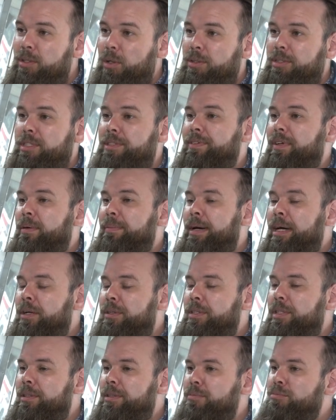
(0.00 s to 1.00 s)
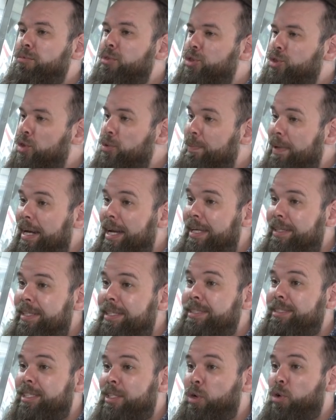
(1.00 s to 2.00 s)
Donc, c'est vraiment, c'est une belle
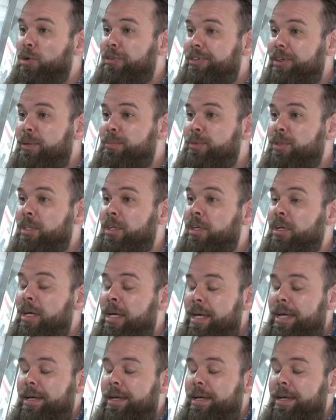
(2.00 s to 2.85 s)
analyse qui confirme que